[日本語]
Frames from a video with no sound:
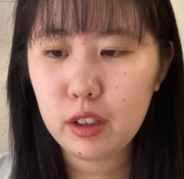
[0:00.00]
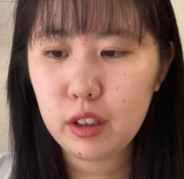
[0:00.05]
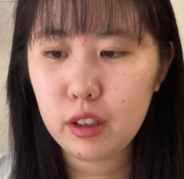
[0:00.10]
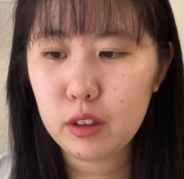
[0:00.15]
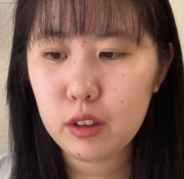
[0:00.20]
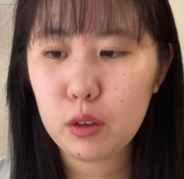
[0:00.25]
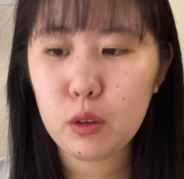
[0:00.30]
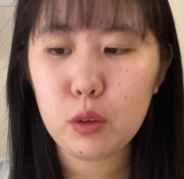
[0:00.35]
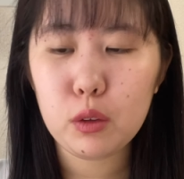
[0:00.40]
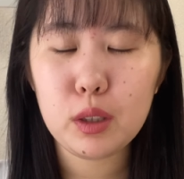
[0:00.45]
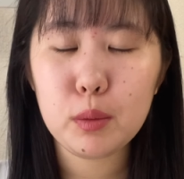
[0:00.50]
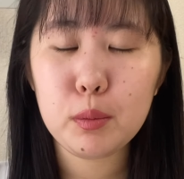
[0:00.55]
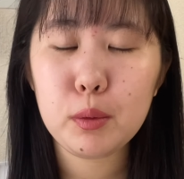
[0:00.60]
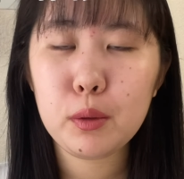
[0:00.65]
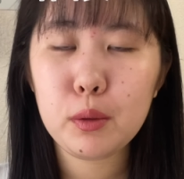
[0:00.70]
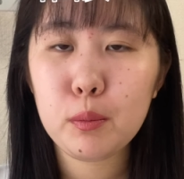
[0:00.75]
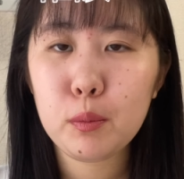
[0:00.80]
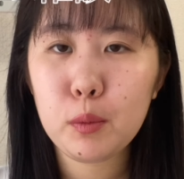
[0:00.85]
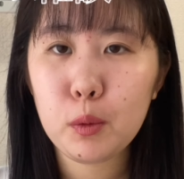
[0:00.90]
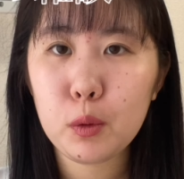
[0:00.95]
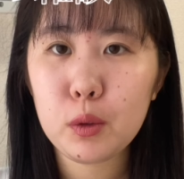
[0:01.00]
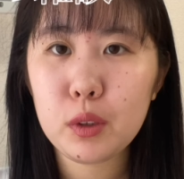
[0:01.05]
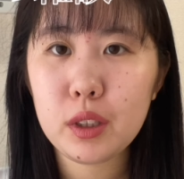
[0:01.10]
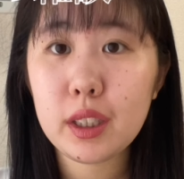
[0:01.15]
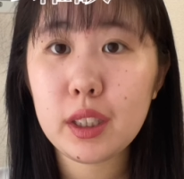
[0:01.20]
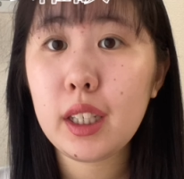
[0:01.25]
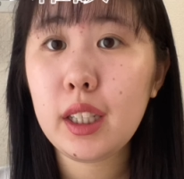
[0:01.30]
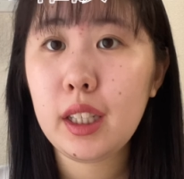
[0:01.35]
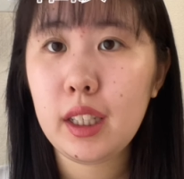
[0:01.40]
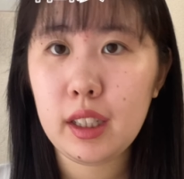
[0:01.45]
ちょっと自分も好
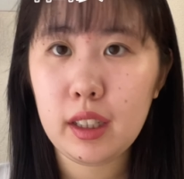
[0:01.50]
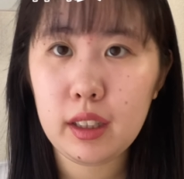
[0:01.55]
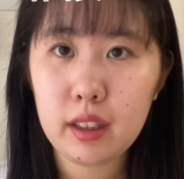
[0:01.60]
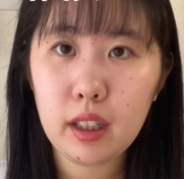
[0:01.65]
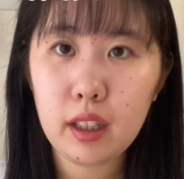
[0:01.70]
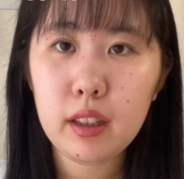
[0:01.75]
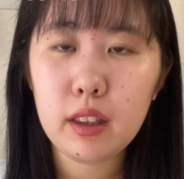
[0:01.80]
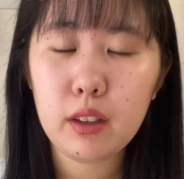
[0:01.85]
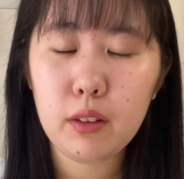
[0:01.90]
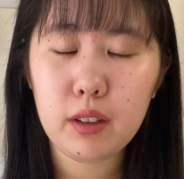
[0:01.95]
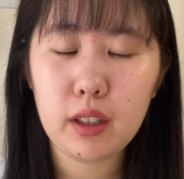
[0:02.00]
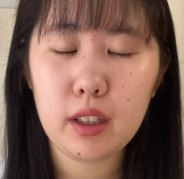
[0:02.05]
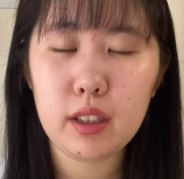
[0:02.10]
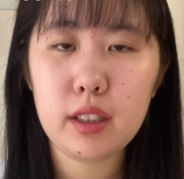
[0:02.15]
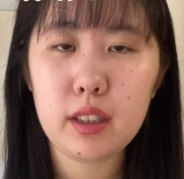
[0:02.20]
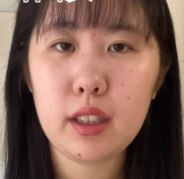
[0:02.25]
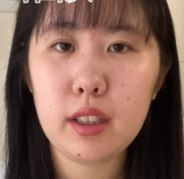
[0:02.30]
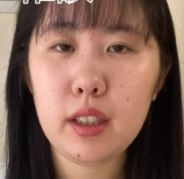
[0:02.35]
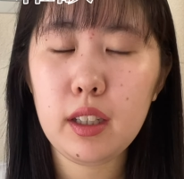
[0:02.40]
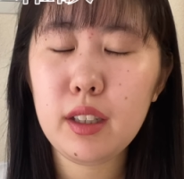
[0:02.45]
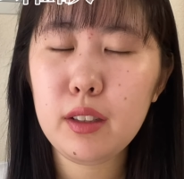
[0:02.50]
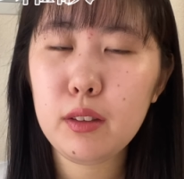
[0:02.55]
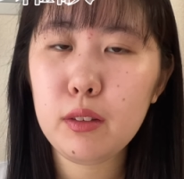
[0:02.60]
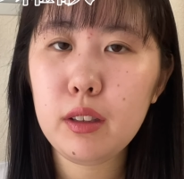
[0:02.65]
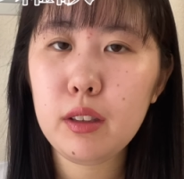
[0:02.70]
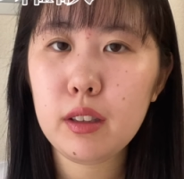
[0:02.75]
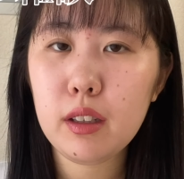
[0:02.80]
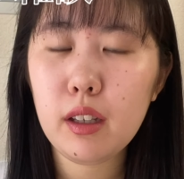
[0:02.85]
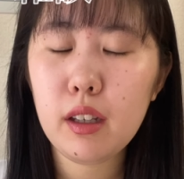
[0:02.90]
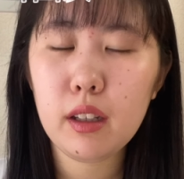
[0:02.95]
きになったっていう感じで、最初
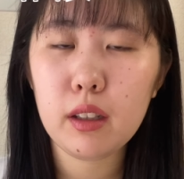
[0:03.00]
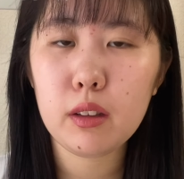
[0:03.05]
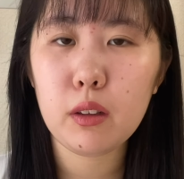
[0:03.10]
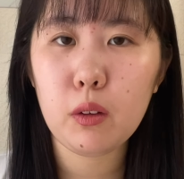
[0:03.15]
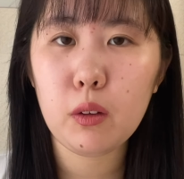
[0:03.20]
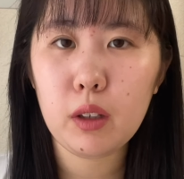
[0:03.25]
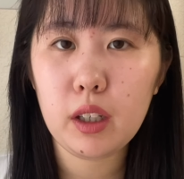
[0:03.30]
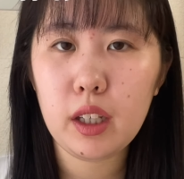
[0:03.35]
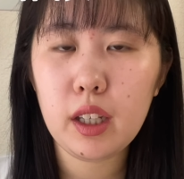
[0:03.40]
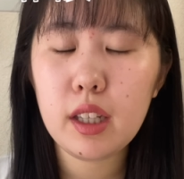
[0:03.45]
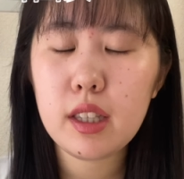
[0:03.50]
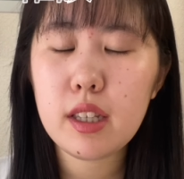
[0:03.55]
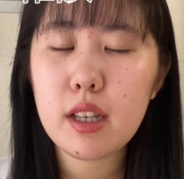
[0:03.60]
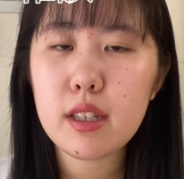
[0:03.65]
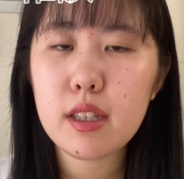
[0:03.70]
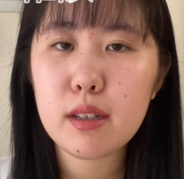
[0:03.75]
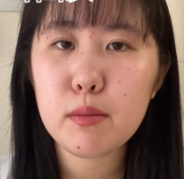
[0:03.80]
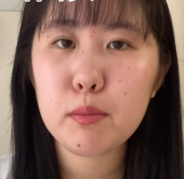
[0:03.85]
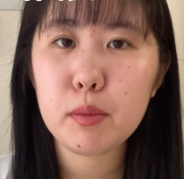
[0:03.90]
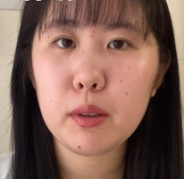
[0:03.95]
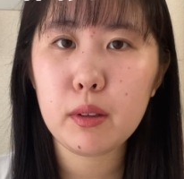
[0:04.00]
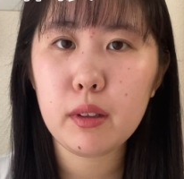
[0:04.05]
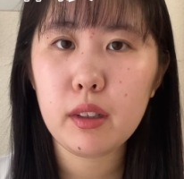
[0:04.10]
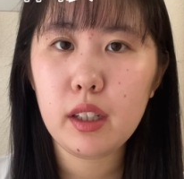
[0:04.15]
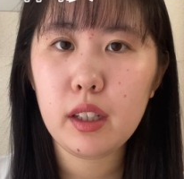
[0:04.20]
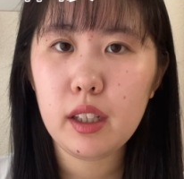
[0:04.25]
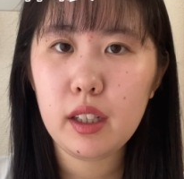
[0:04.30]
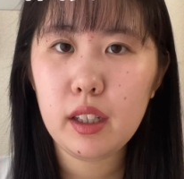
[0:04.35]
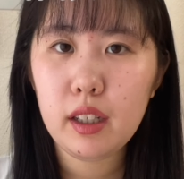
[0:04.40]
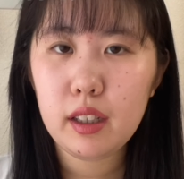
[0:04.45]
に好きになったのが平成ジャンプ
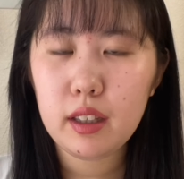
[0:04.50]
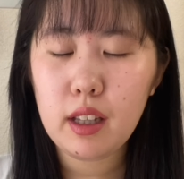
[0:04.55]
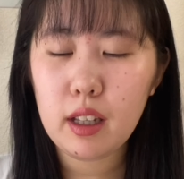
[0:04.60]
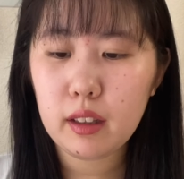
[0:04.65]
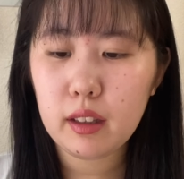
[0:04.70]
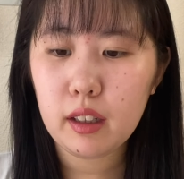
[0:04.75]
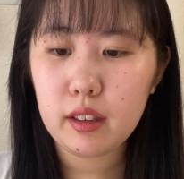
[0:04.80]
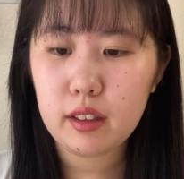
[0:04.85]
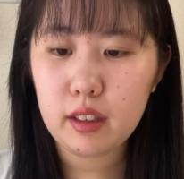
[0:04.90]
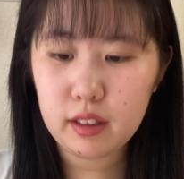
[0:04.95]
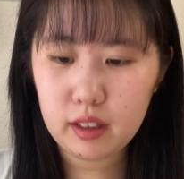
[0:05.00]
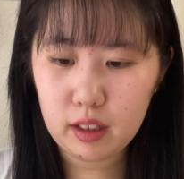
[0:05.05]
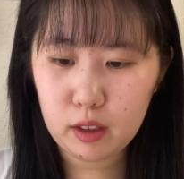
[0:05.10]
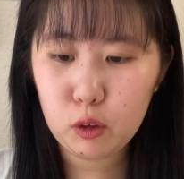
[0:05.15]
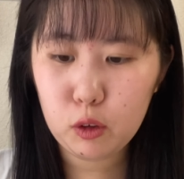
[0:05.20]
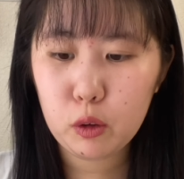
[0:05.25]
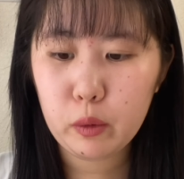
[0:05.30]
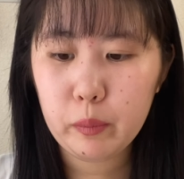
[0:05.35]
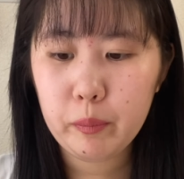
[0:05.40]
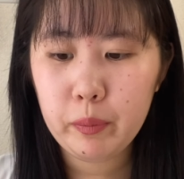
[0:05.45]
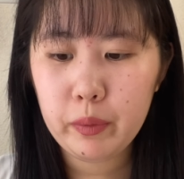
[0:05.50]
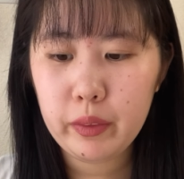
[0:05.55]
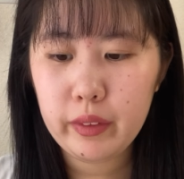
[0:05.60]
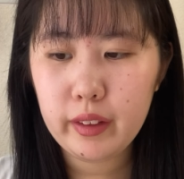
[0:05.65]
だったんですけど、